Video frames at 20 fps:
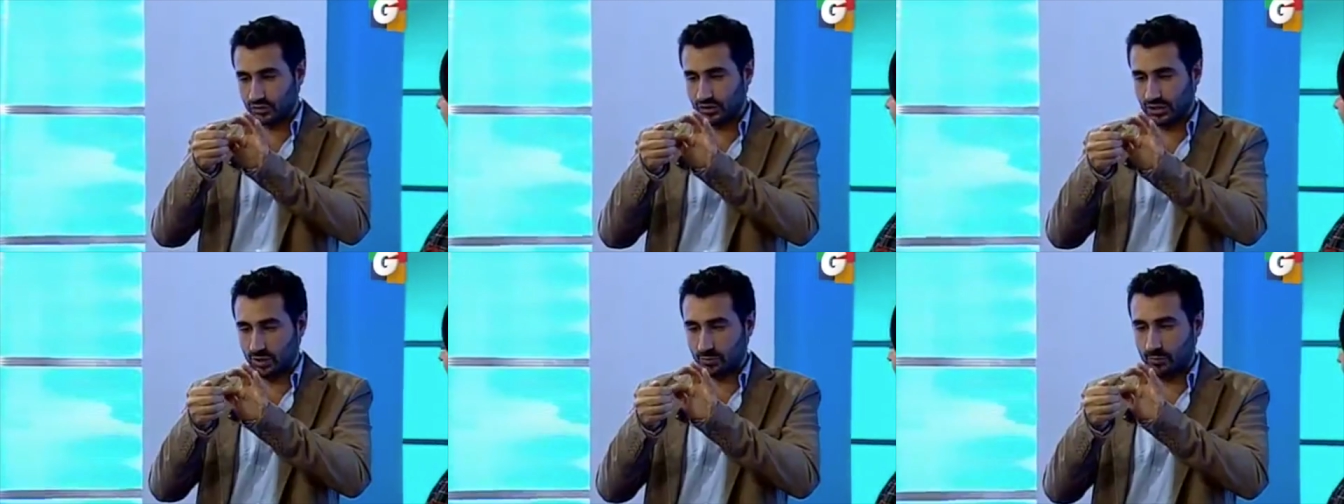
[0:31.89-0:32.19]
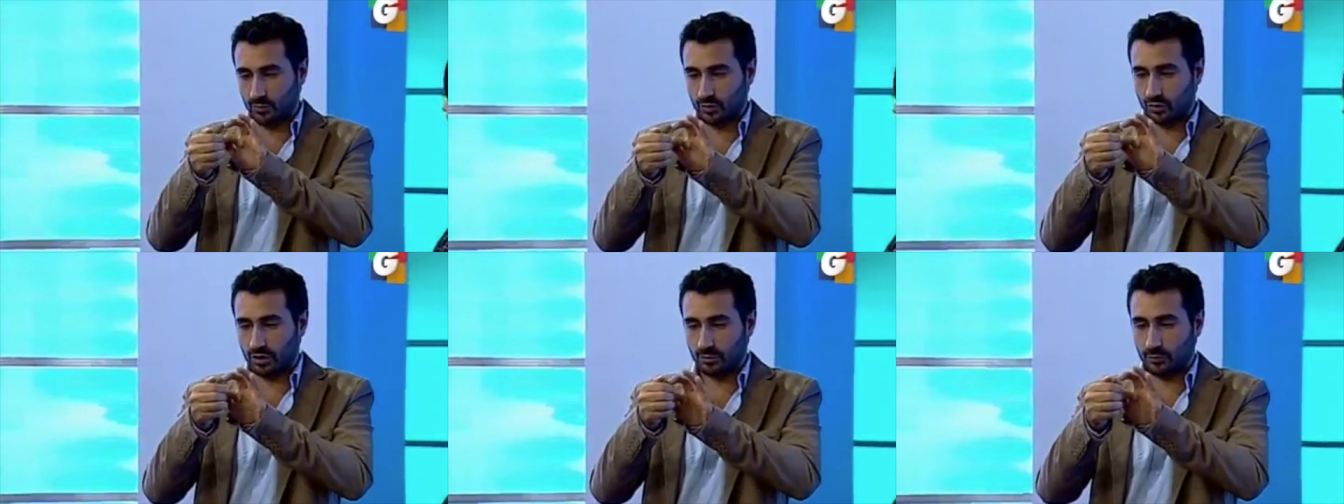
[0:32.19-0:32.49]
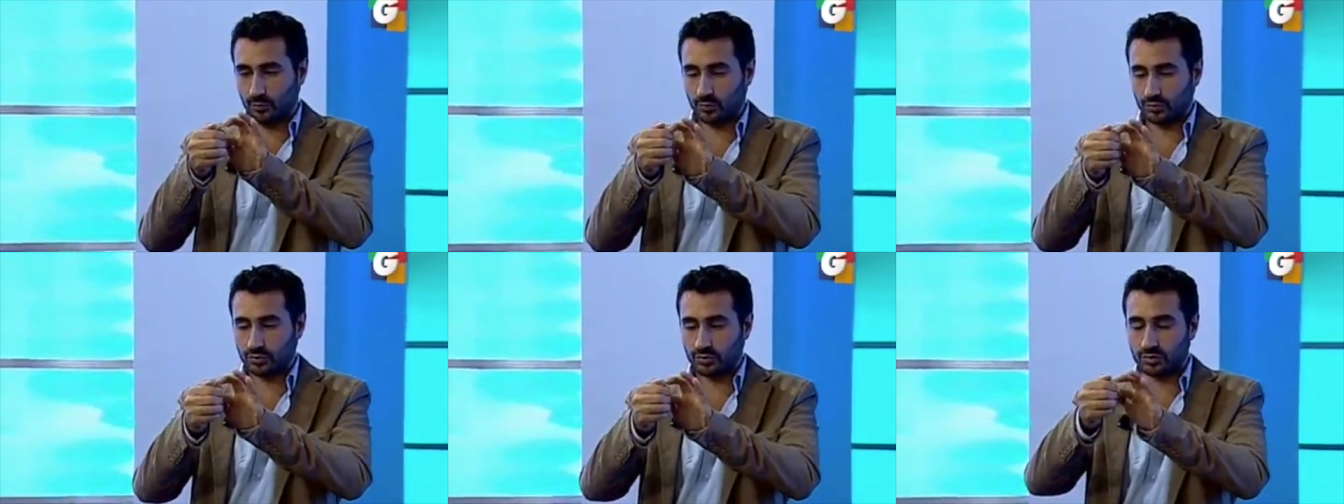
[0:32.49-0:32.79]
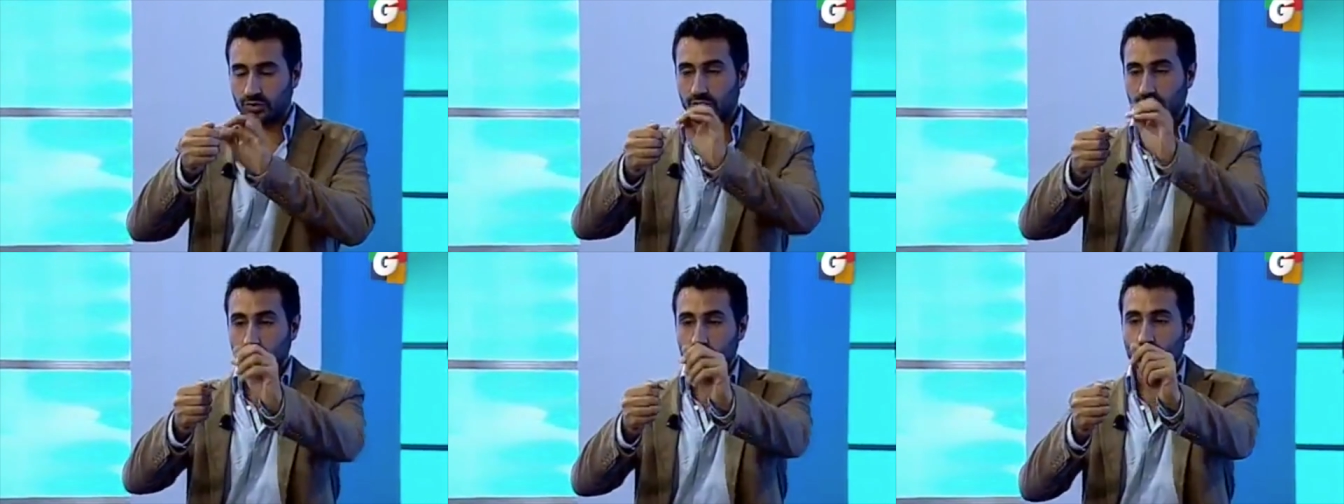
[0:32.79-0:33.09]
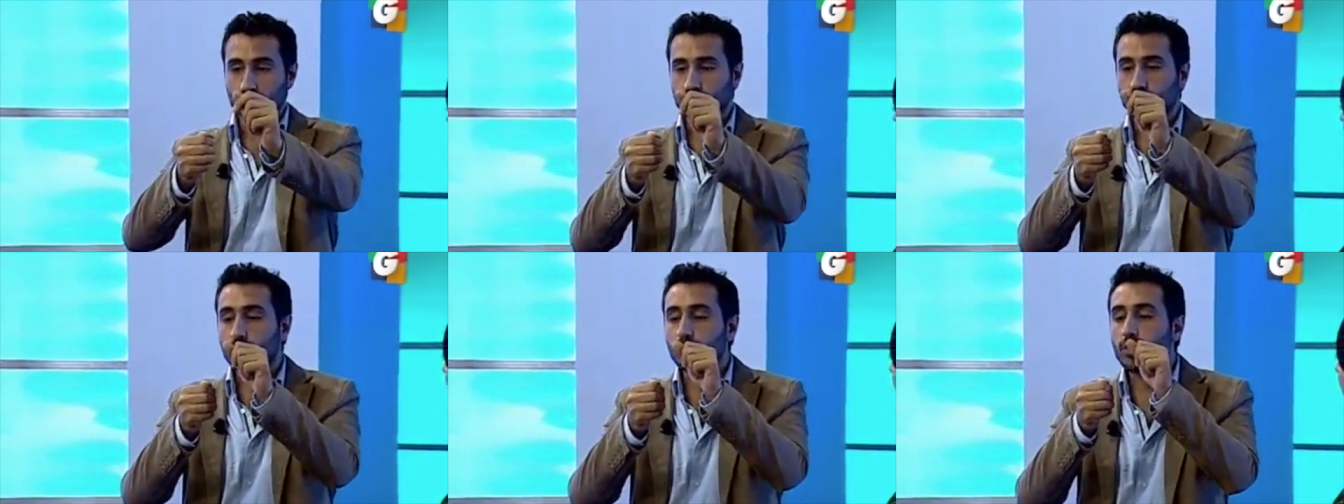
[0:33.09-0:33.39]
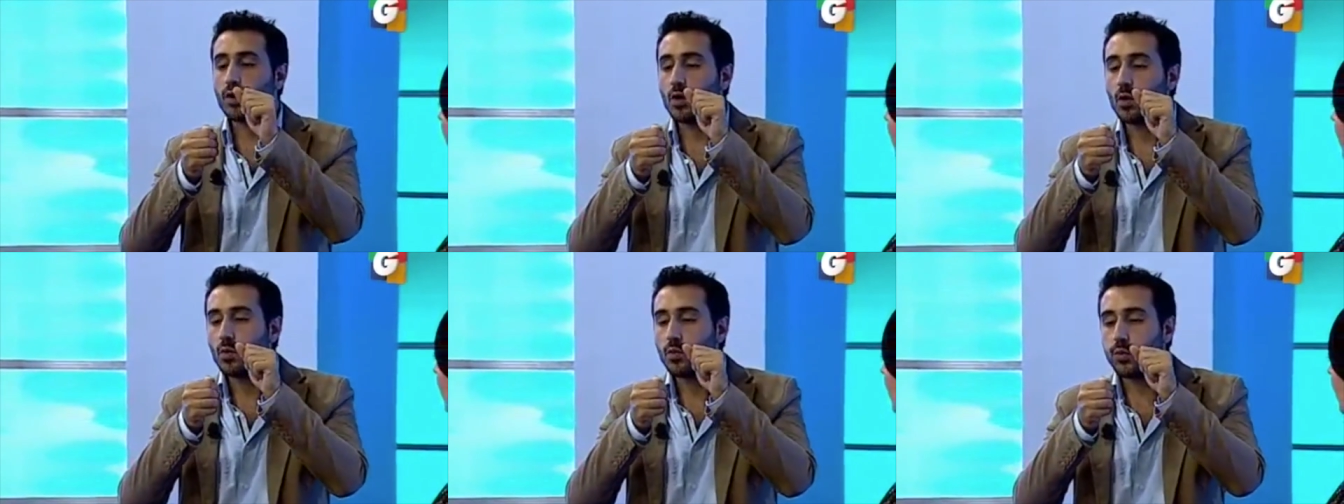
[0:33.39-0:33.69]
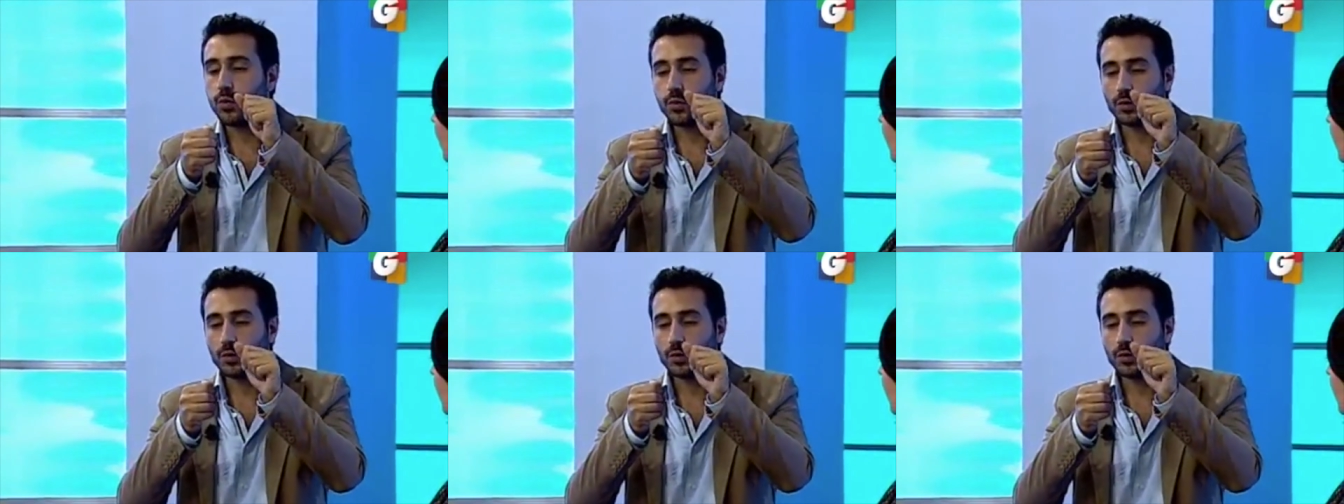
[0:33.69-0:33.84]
O sea, lo pongo en el puño, soplo,